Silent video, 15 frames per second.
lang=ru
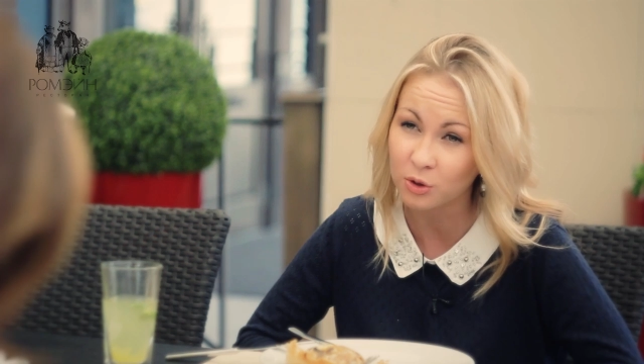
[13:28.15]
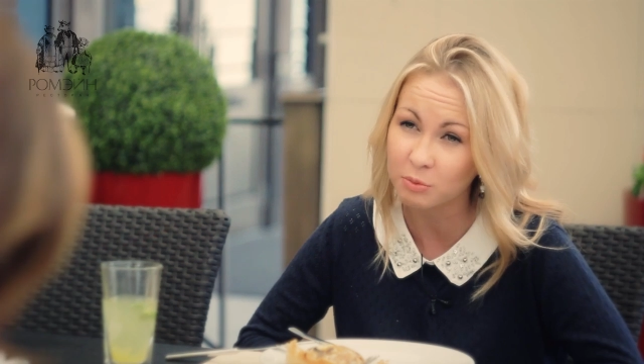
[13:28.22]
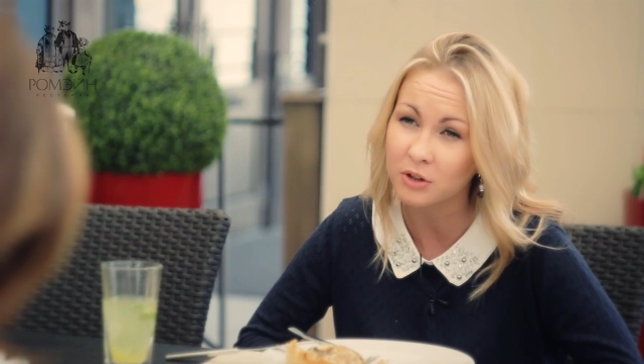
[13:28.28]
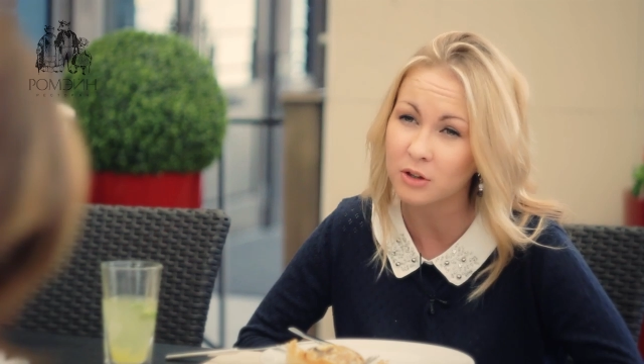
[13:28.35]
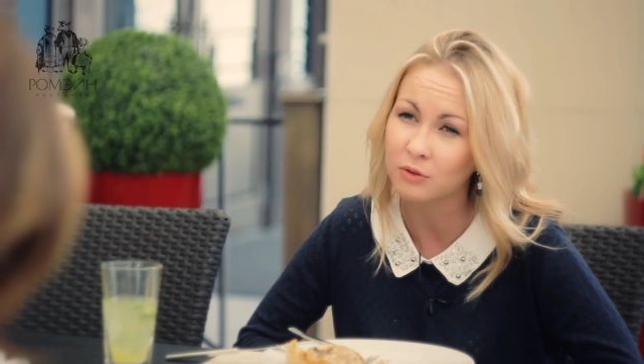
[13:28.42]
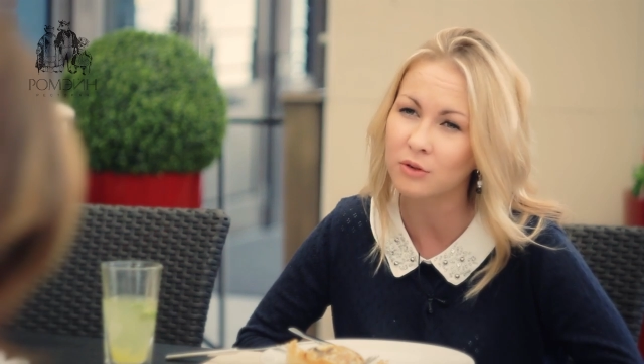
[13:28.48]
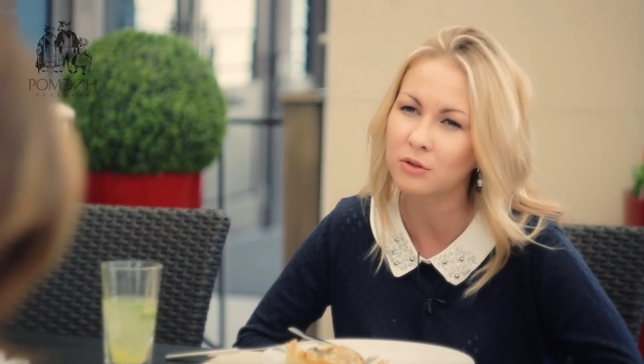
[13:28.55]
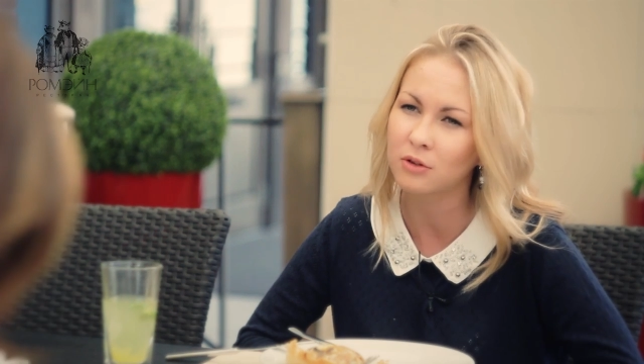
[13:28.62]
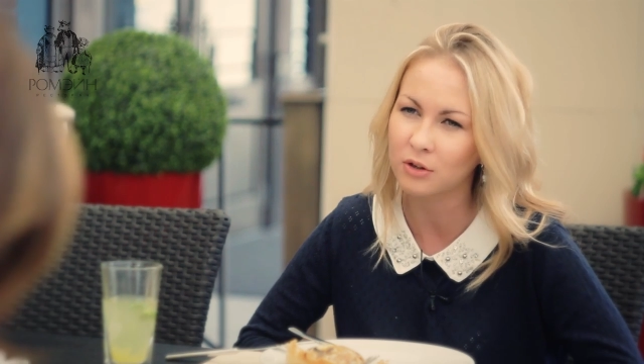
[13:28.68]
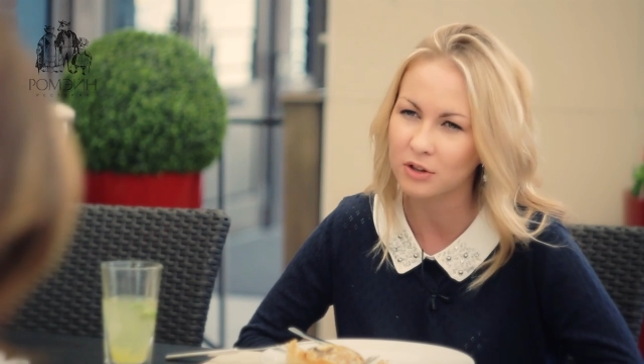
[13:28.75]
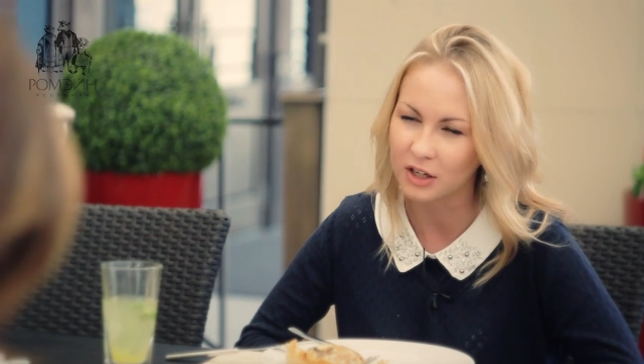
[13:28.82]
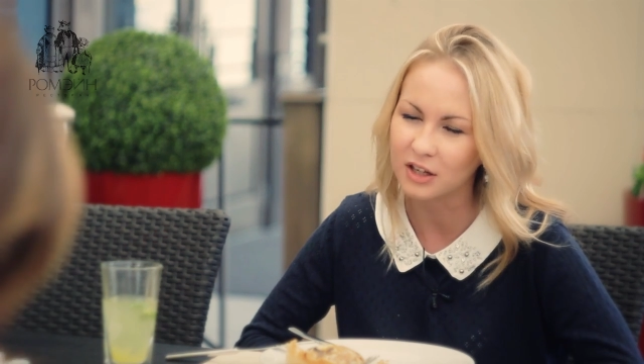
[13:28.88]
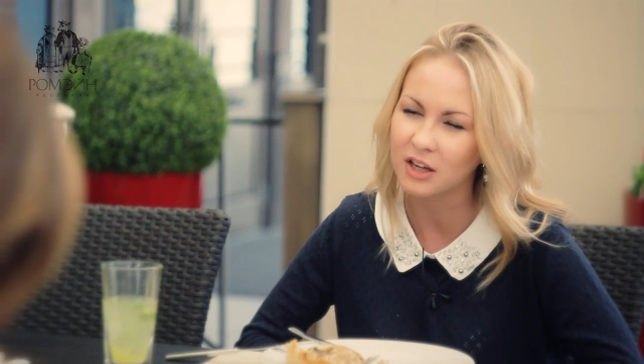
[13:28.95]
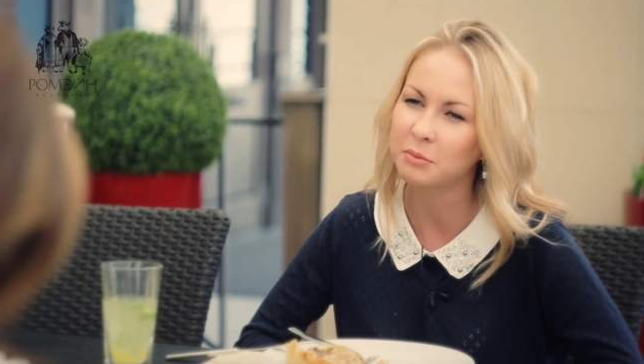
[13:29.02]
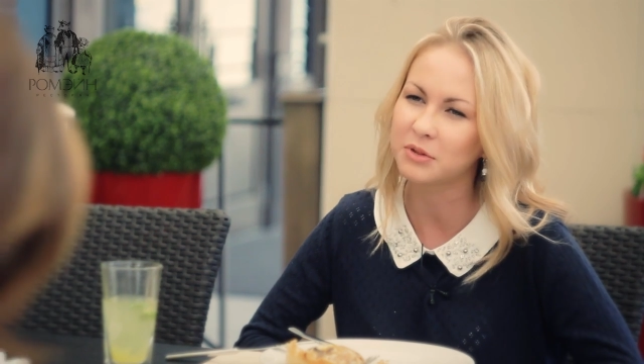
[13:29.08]
«Рубиновую
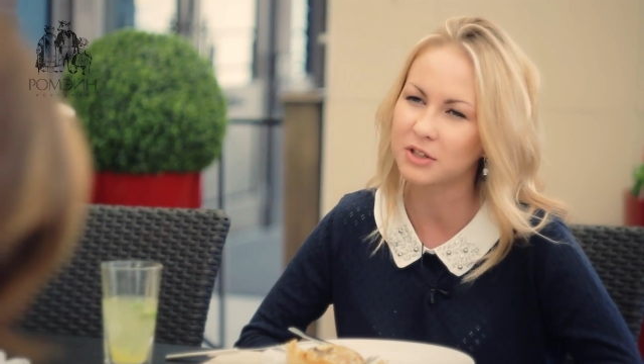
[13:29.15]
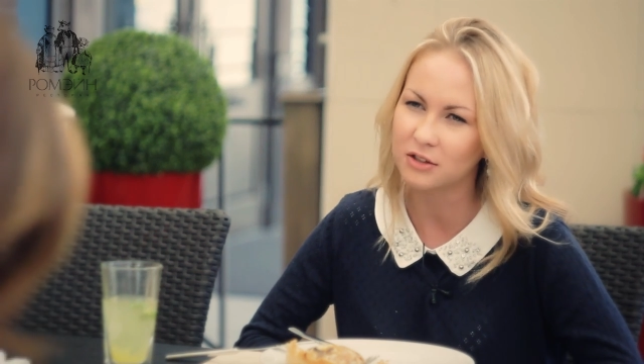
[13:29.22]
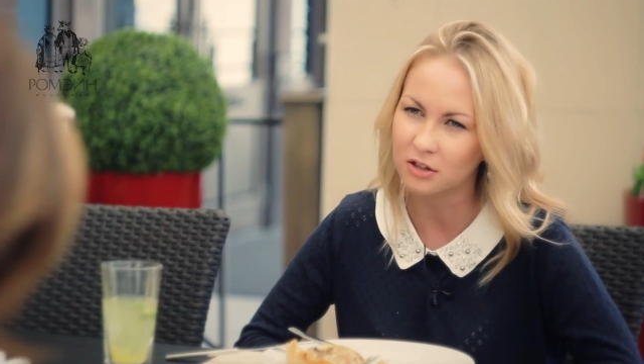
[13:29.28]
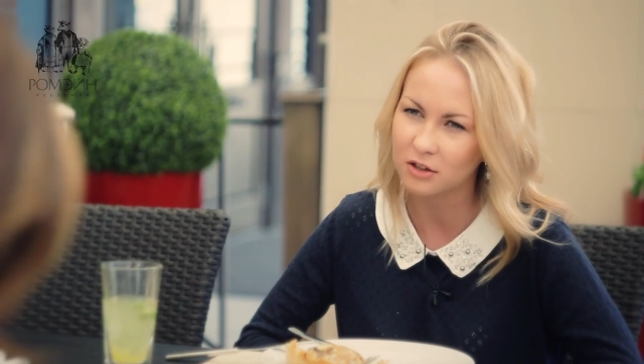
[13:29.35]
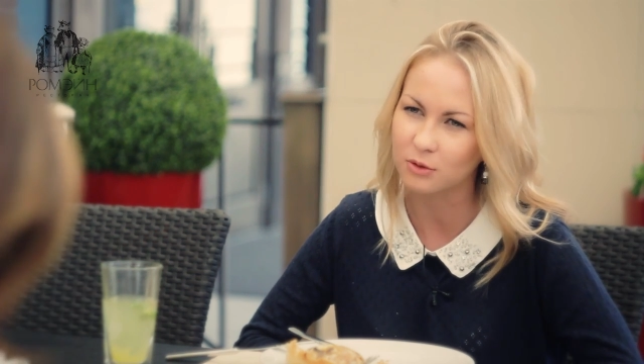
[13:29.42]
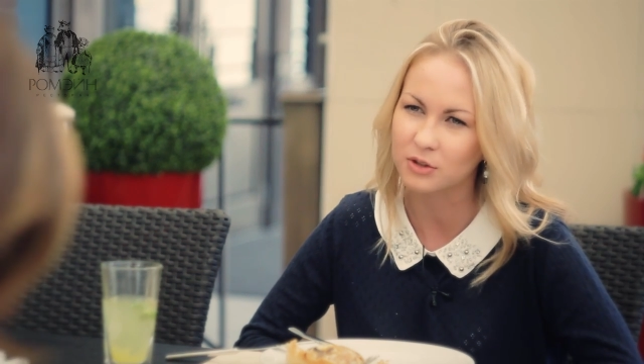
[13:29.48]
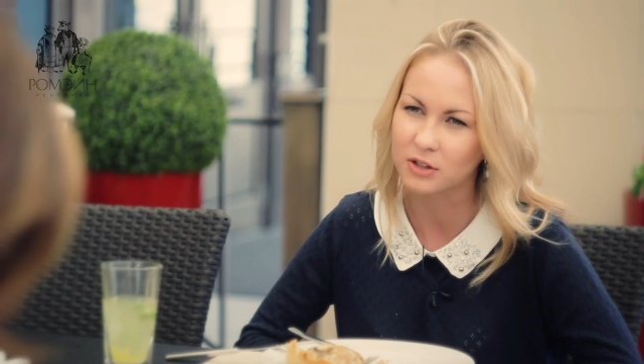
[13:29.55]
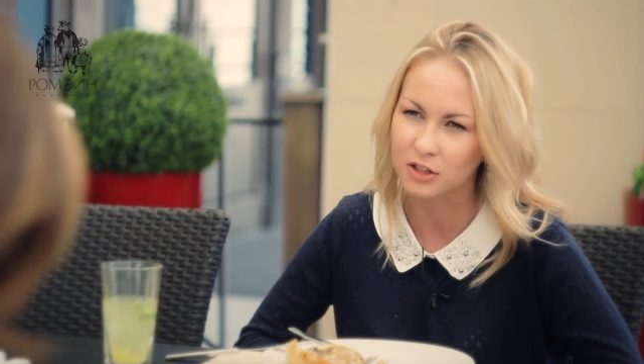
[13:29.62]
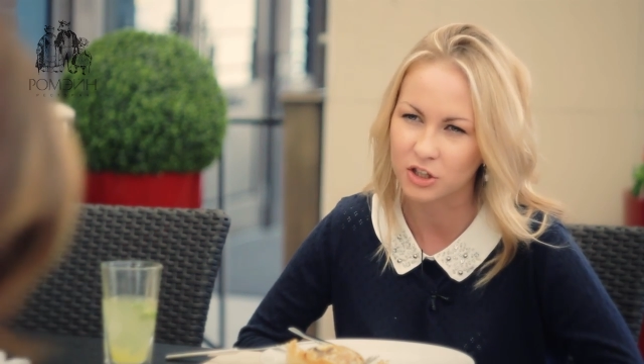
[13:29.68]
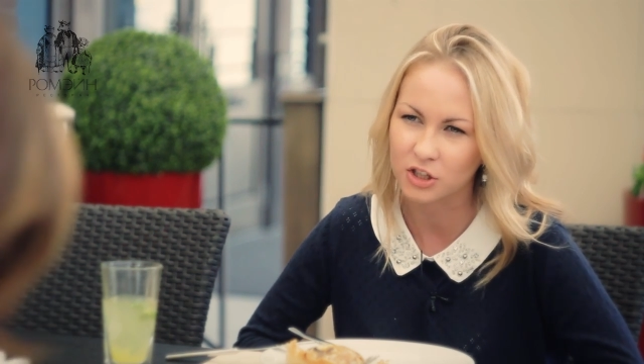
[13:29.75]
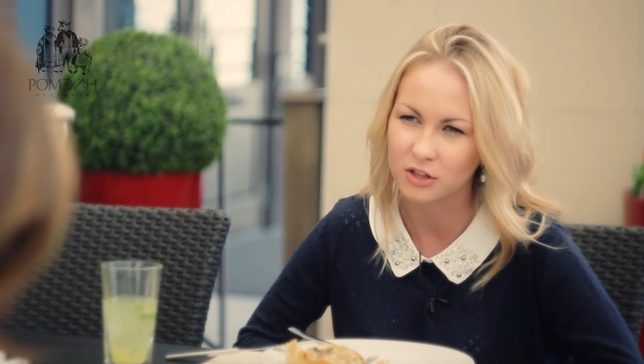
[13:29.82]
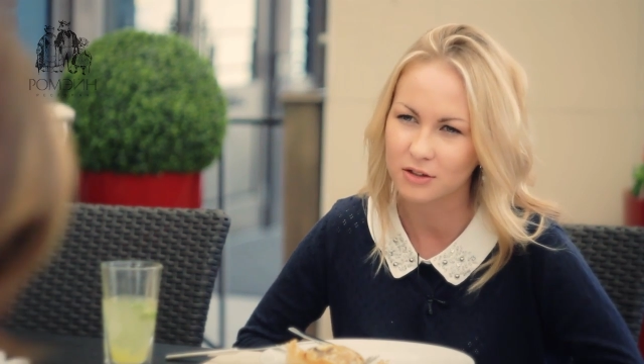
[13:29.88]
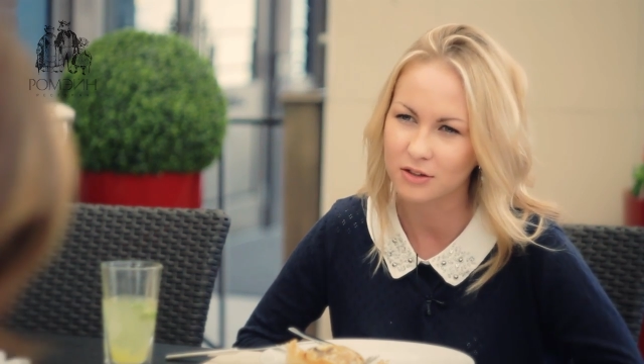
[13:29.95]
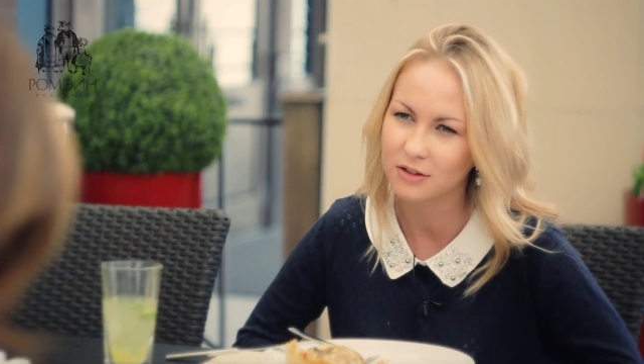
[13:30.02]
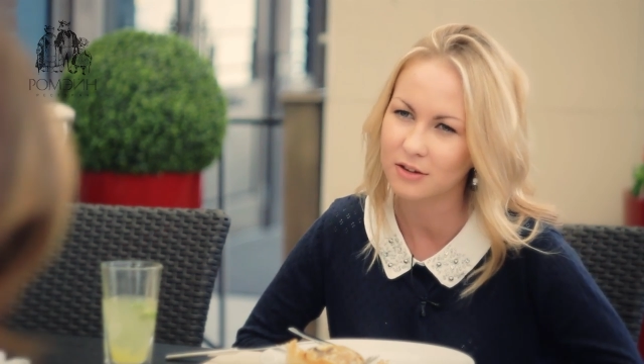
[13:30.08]
кухню», они обязательно
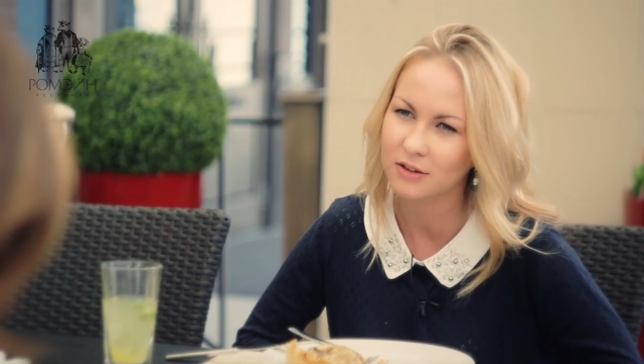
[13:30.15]
услышат.